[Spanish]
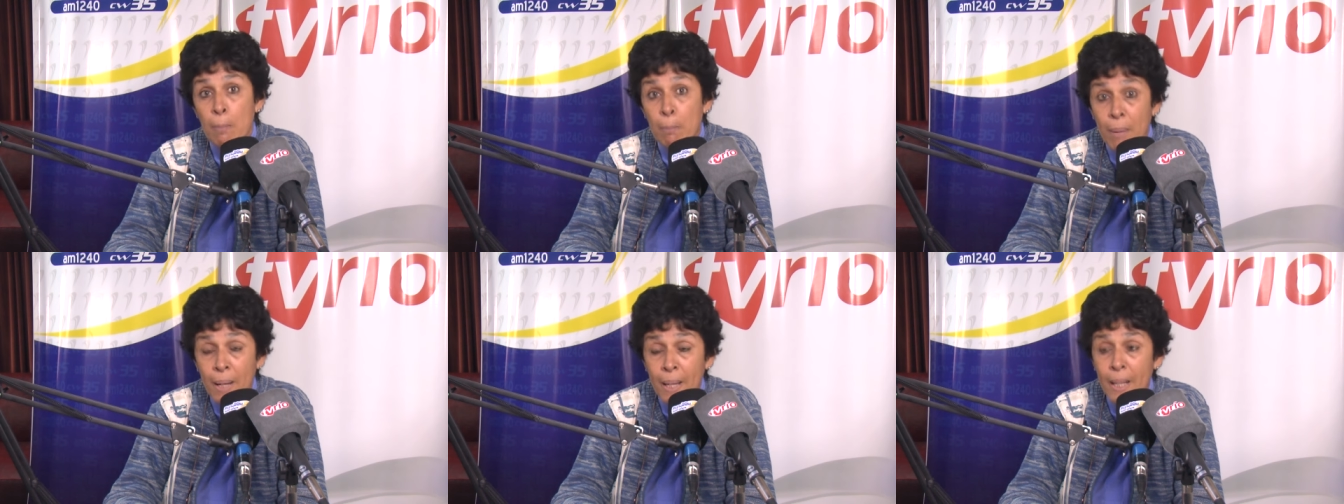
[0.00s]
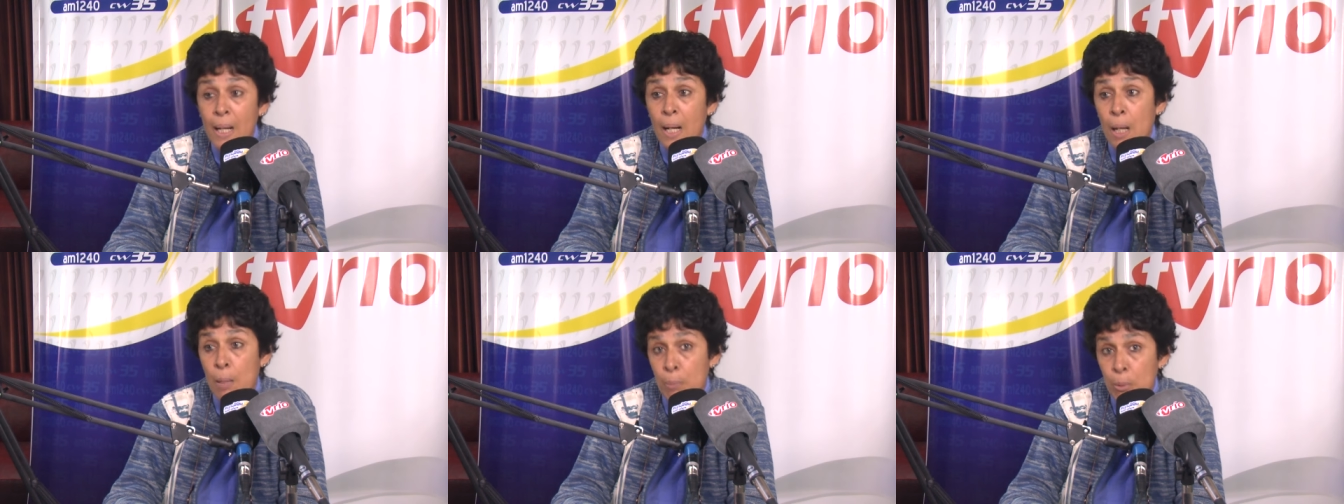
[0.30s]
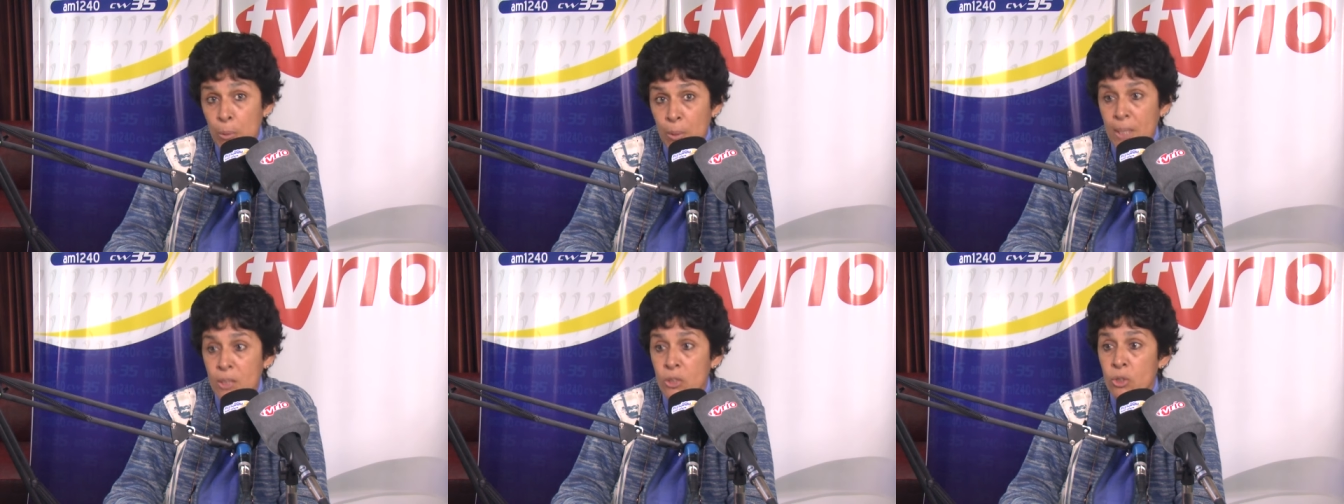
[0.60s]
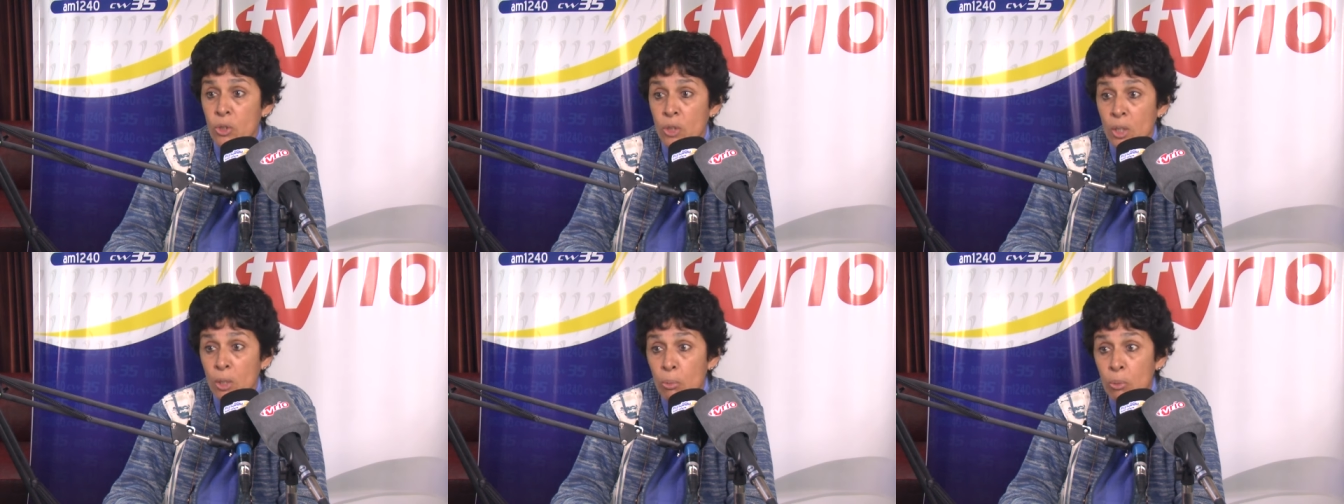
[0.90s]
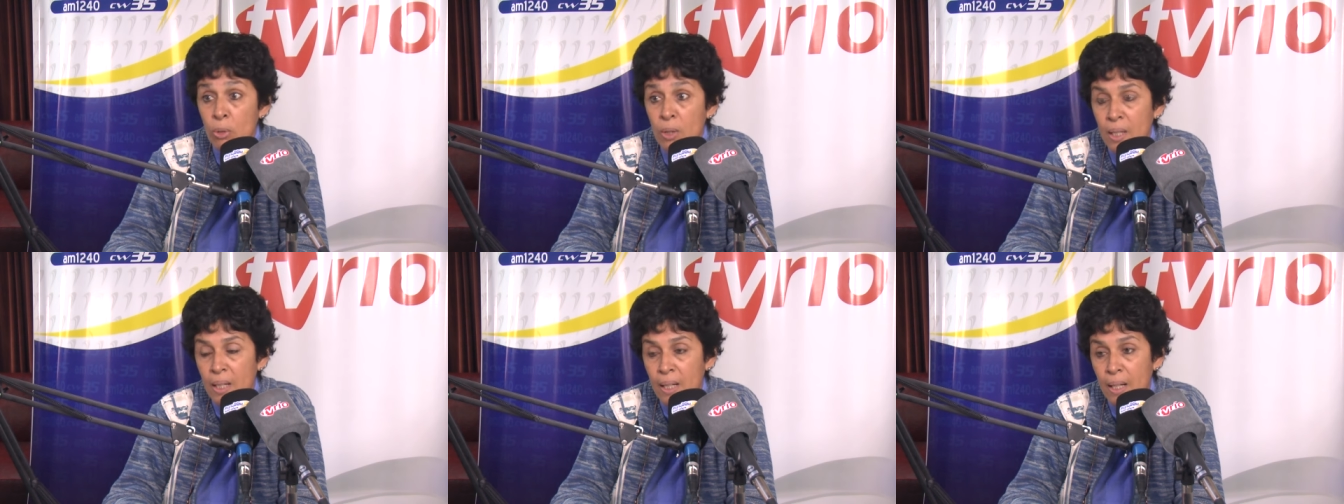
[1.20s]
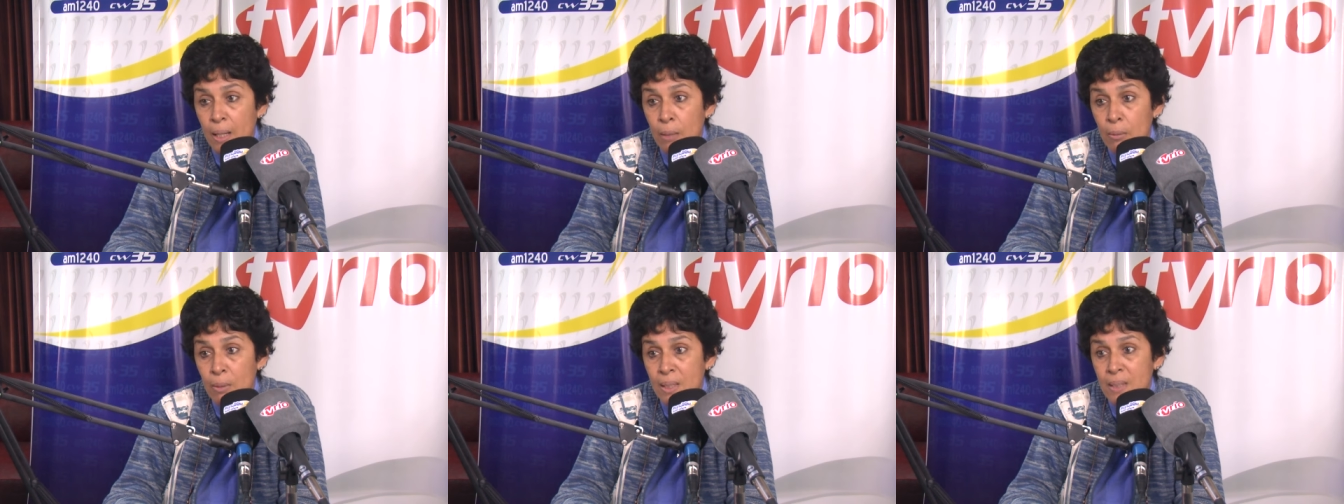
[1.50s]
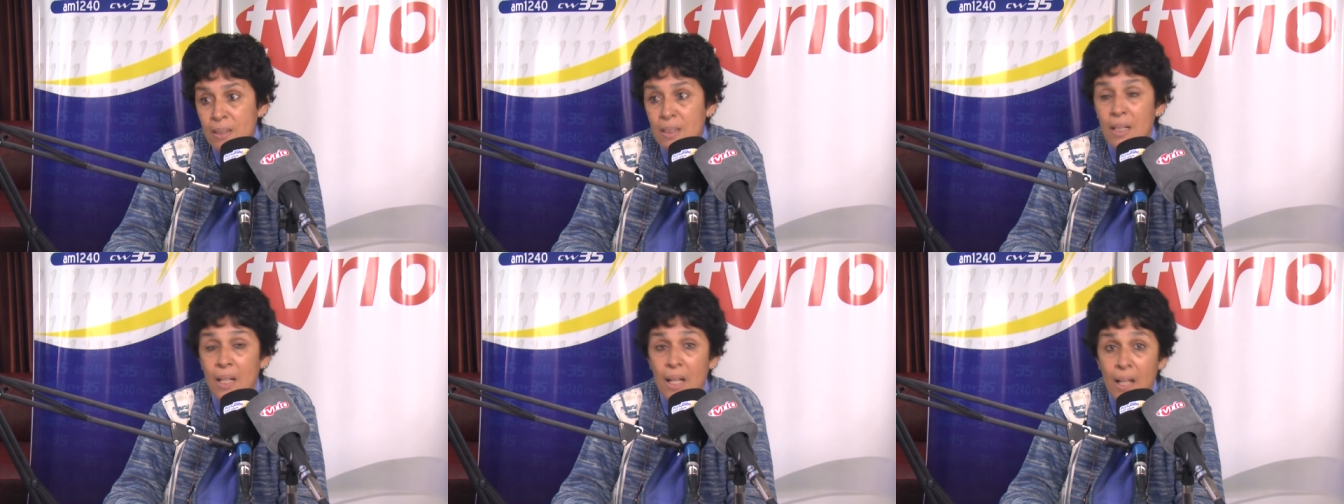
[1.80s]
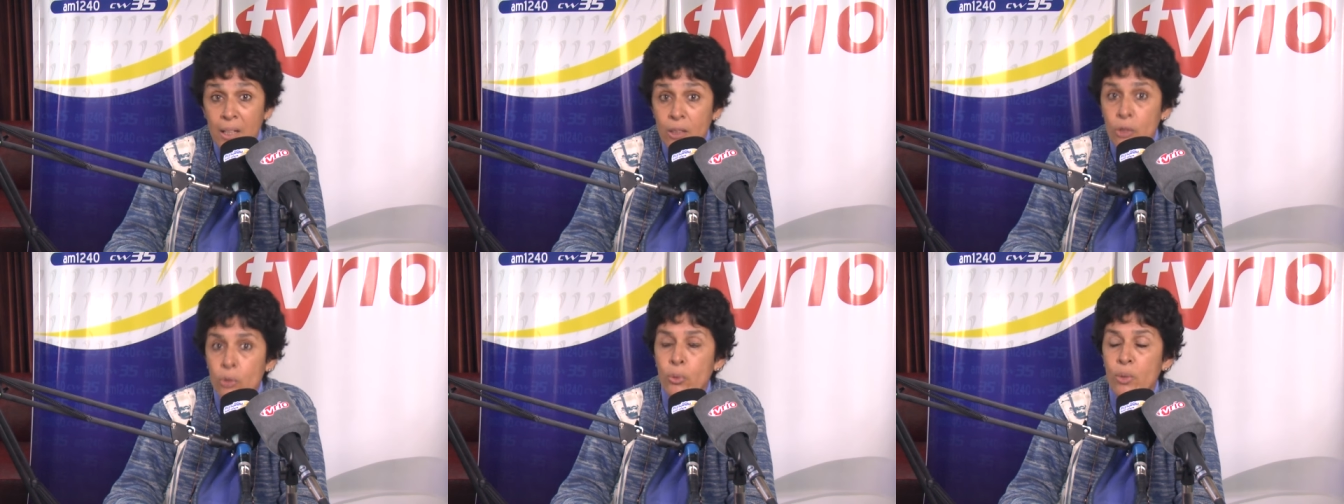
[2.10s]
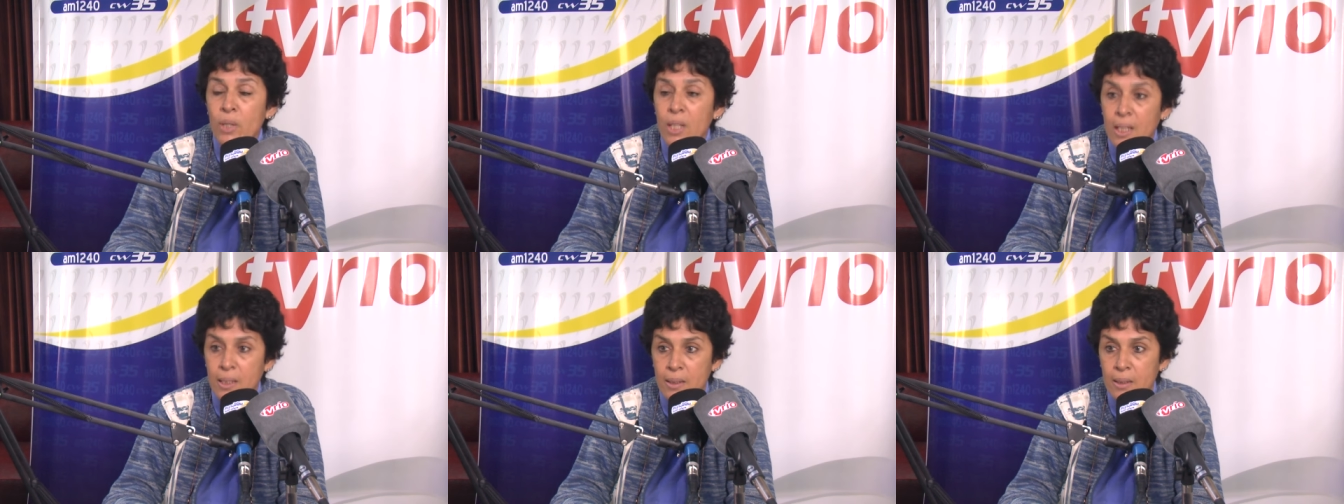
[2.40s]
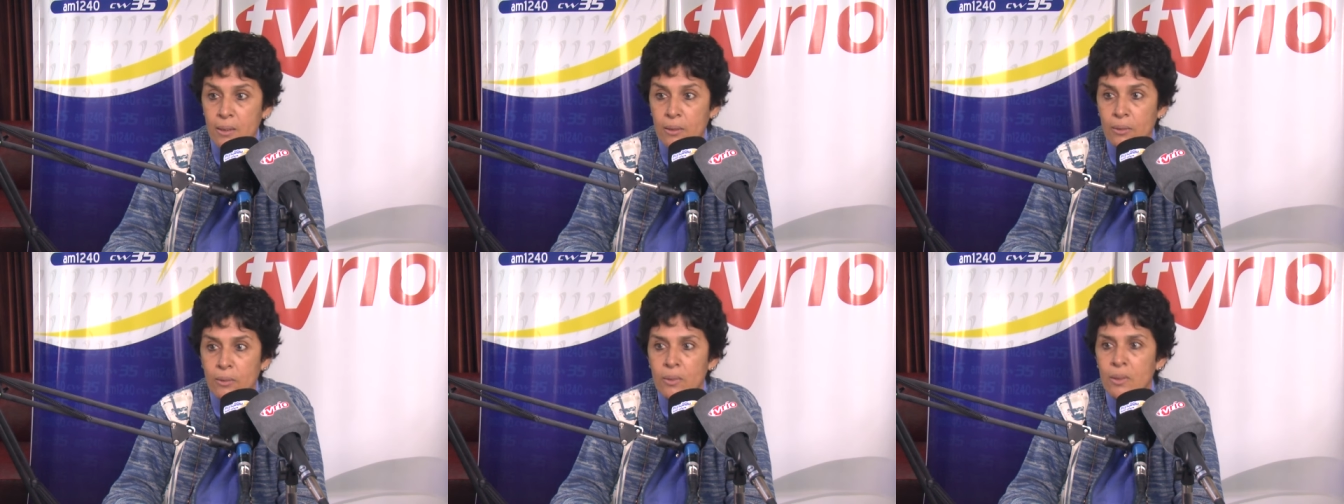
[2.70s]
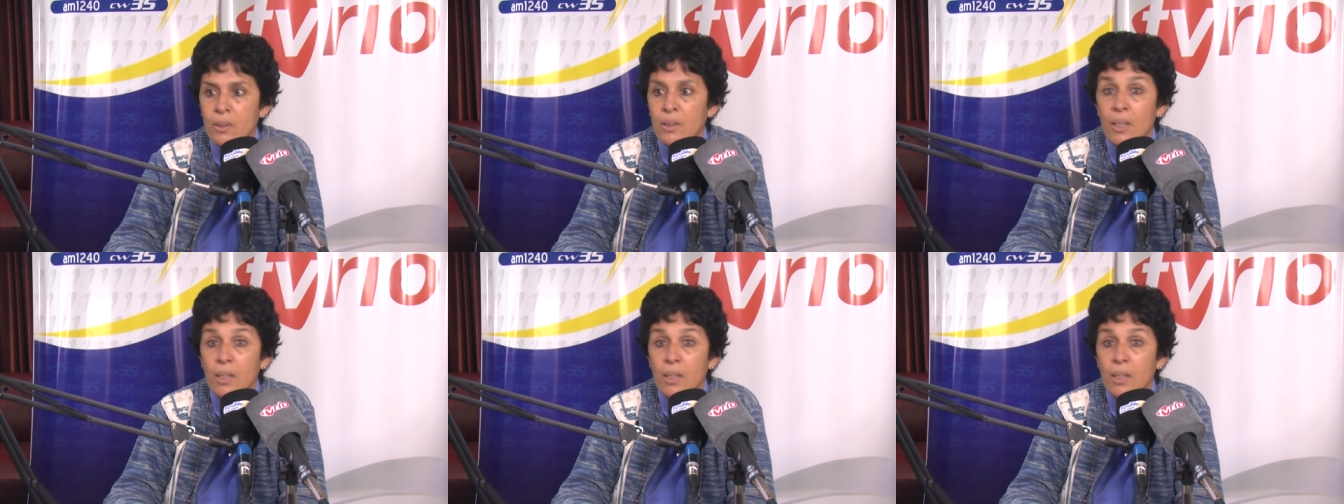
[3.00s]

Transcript: para las poblaciones vulnerables la adjudicación